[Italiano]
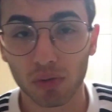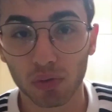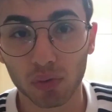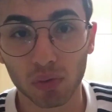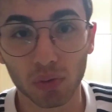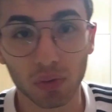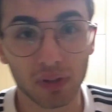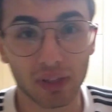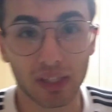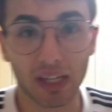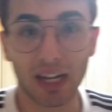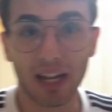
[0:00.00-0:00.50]

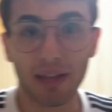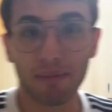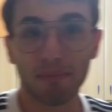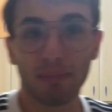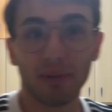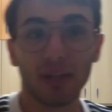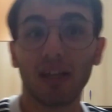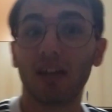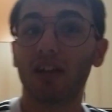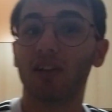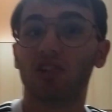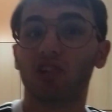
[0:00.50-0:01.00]
Tutte le
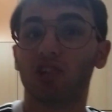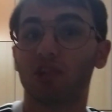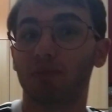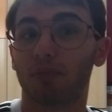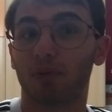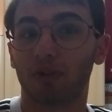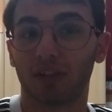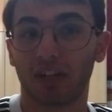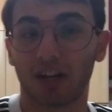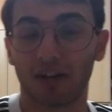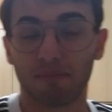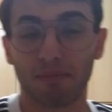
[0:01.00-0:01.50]
big ci
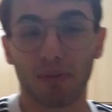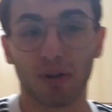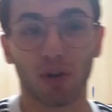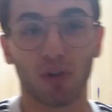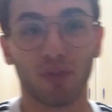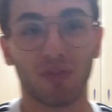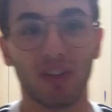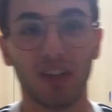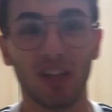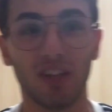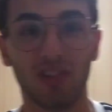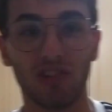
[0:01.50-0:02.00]

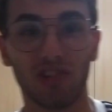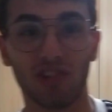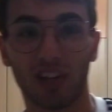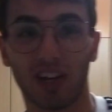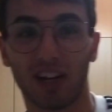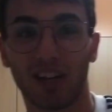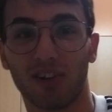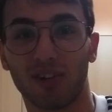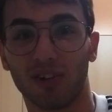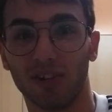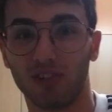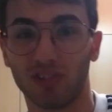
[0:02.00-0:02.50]
potrebbero
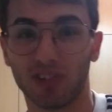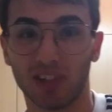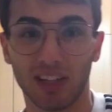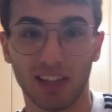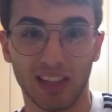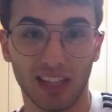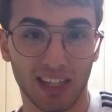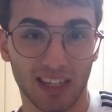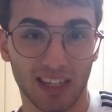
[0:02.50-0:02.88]
vincere contro il